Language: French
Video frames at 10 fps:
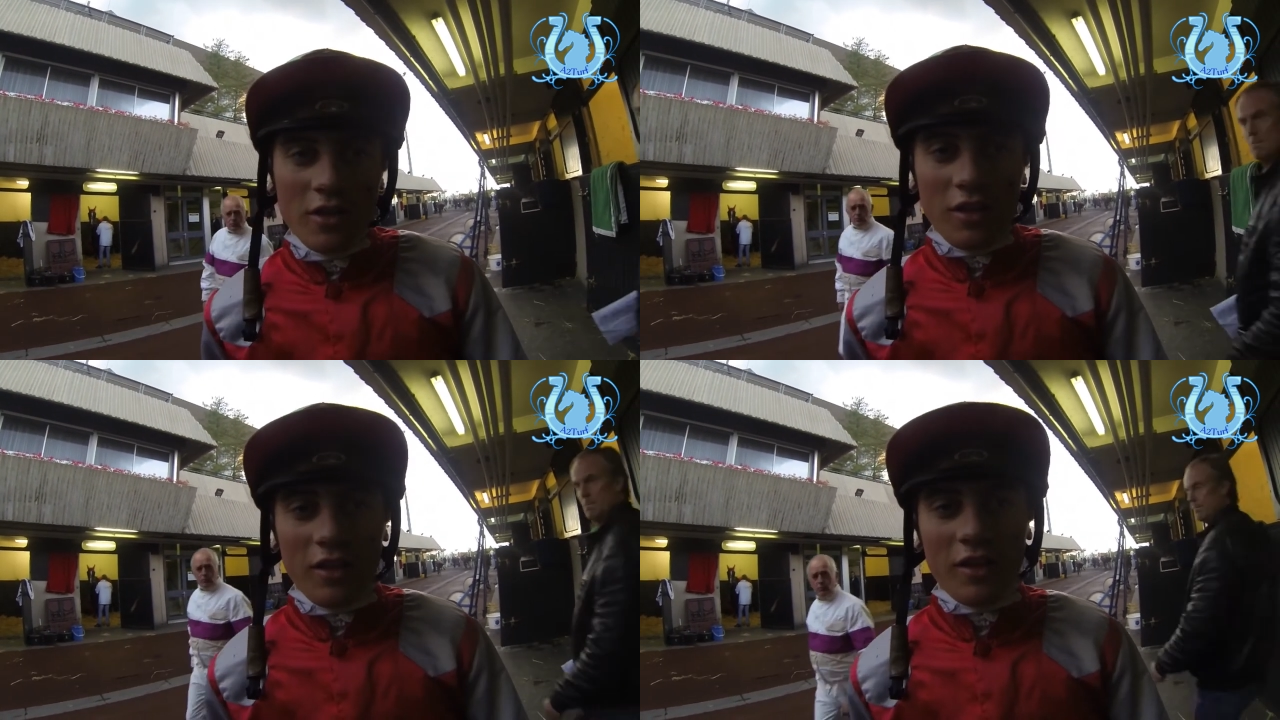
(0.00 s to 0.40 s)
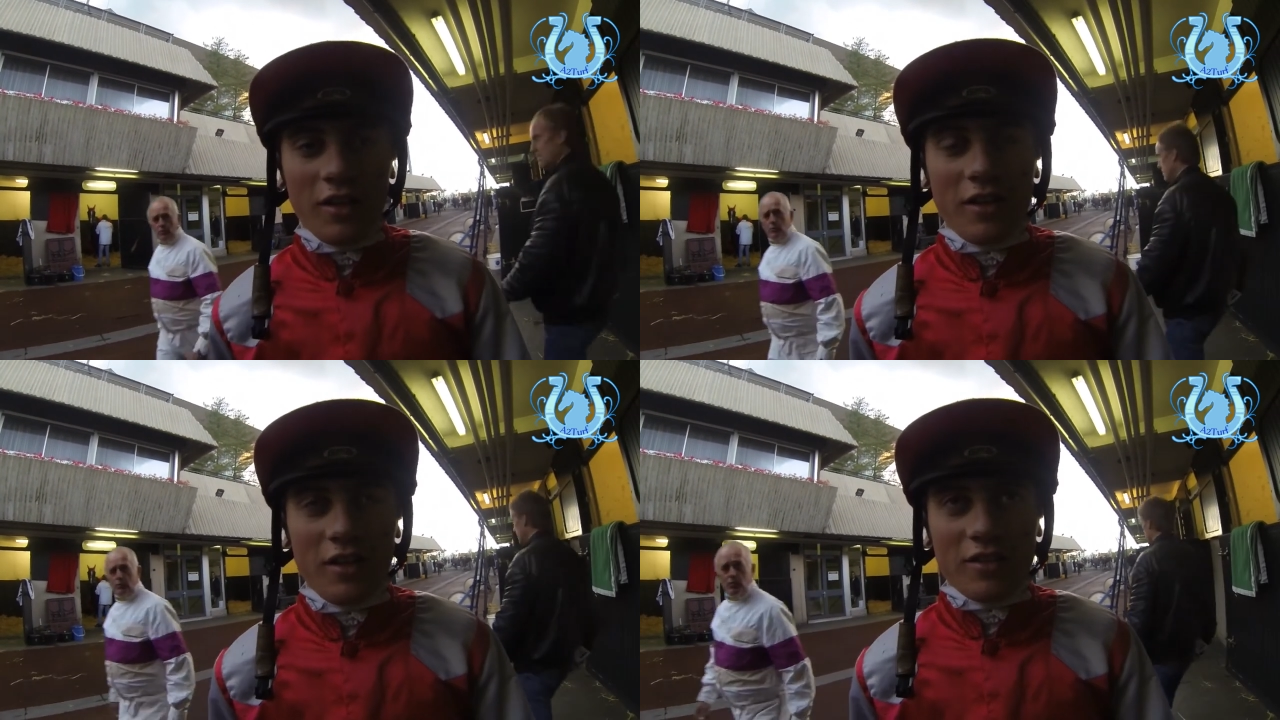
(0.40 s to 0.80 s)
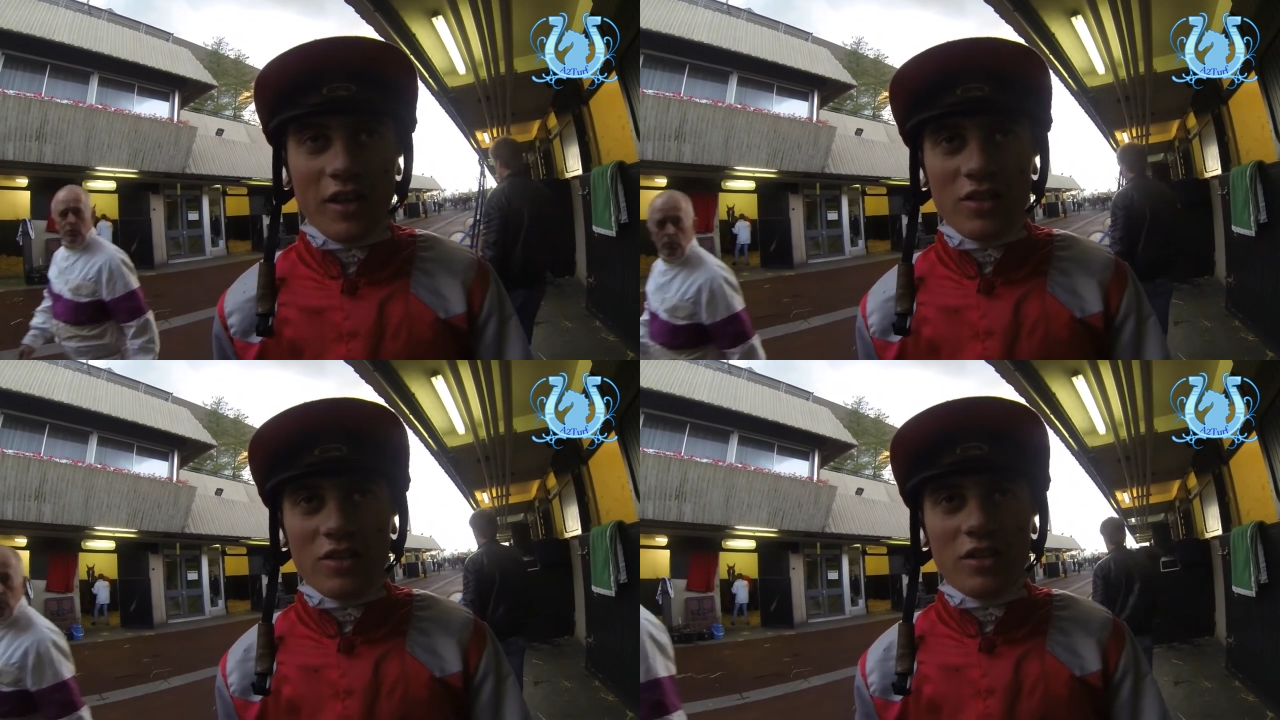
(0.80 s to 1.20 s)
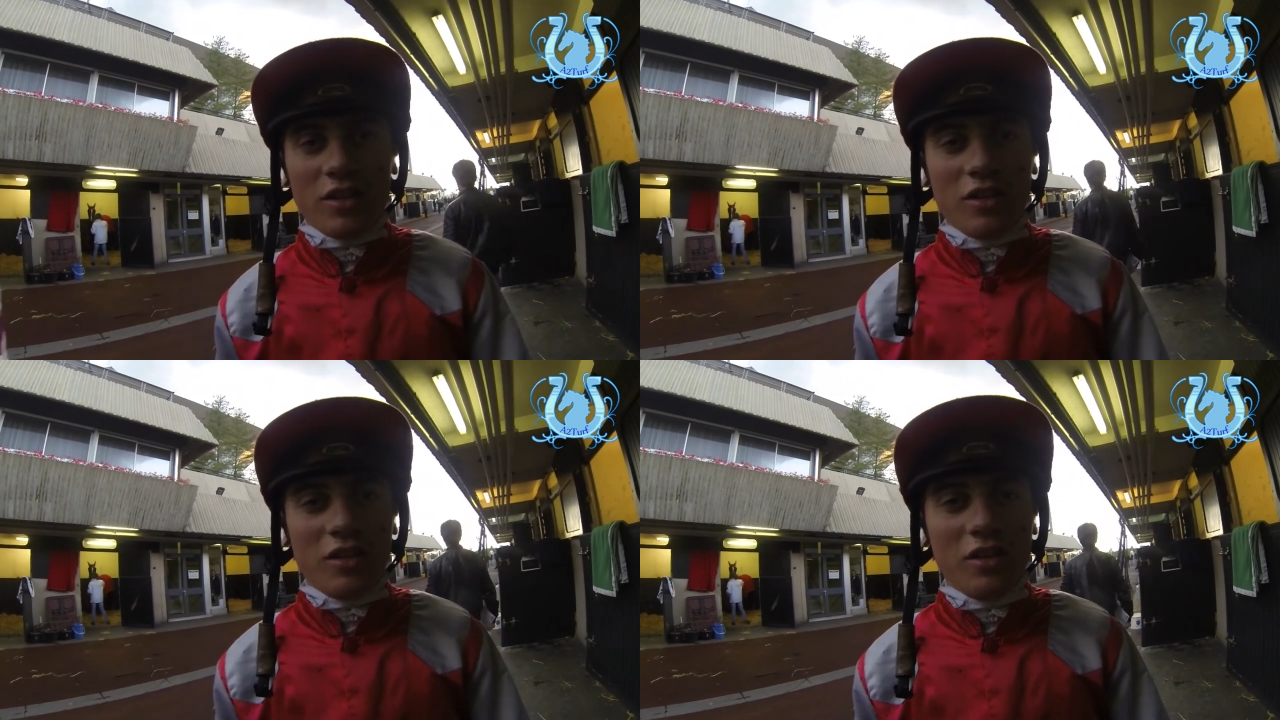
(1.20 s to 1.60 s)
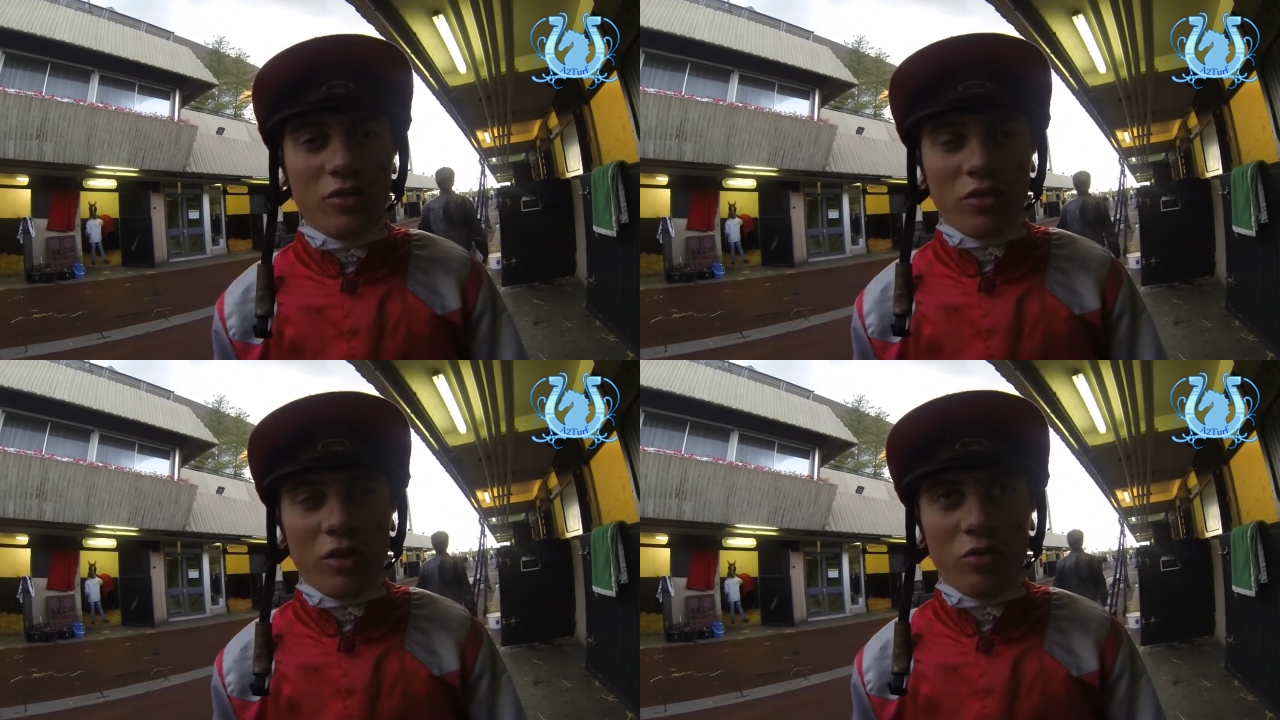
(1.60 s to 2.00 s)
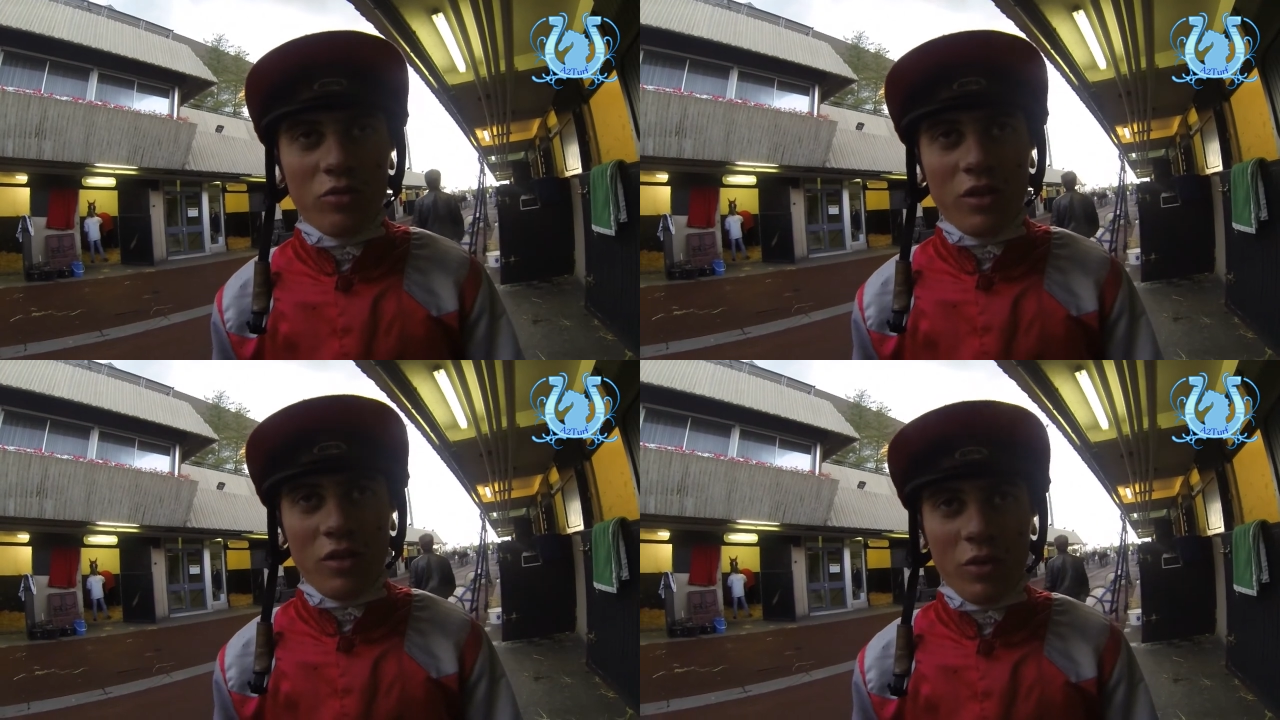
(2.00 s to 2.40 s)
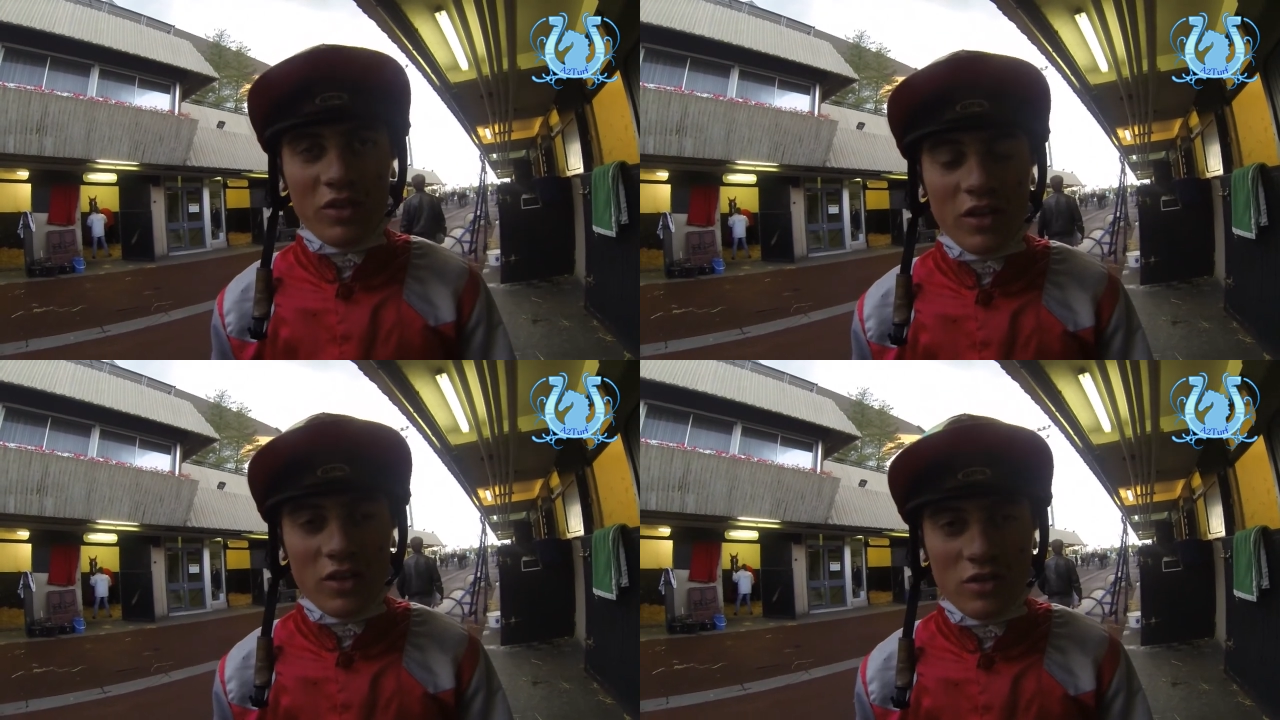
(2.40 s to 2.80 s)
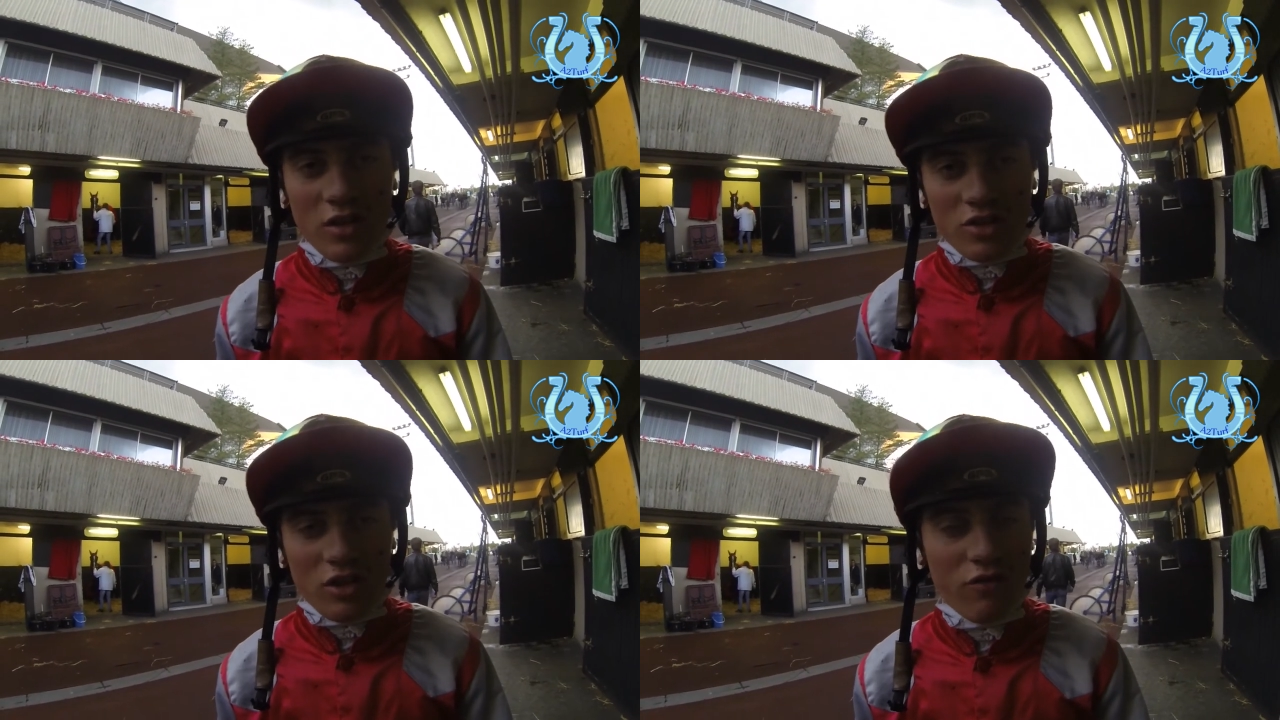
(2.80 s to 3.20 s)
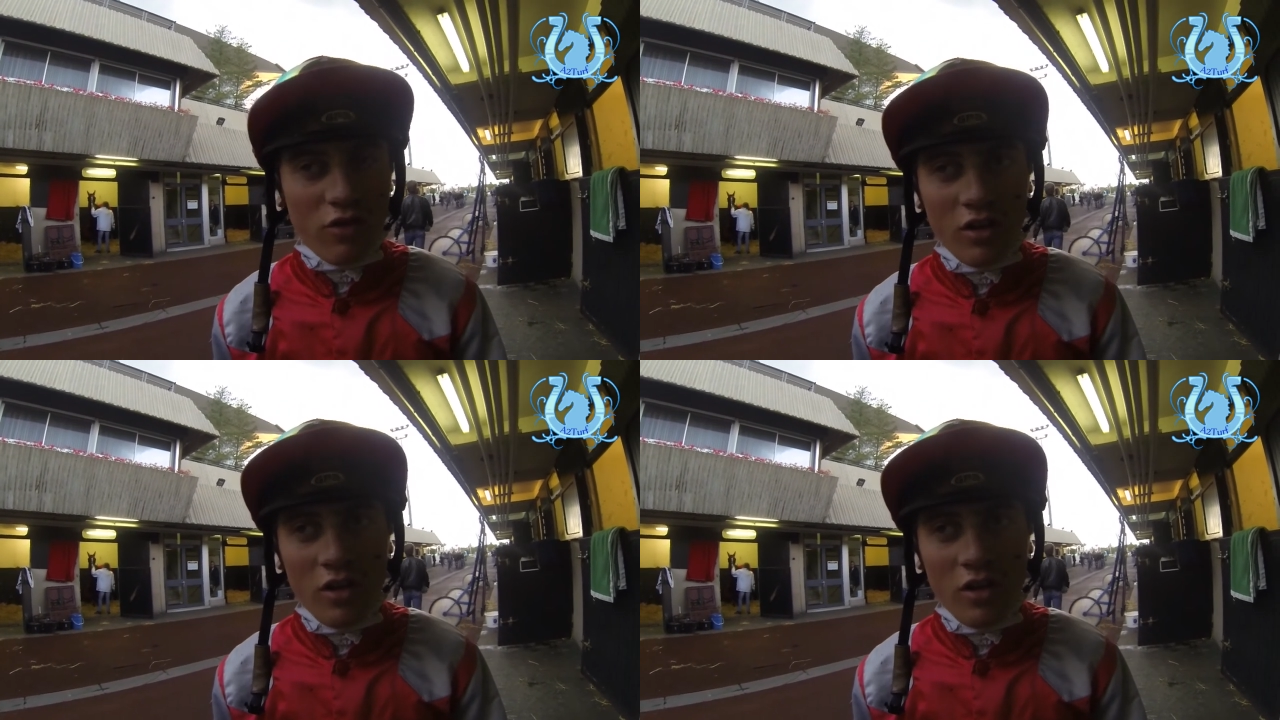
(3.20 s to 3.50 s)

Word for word: il est sage, et dès qu'il court les bons, il n'est pas sage, à chaque fois.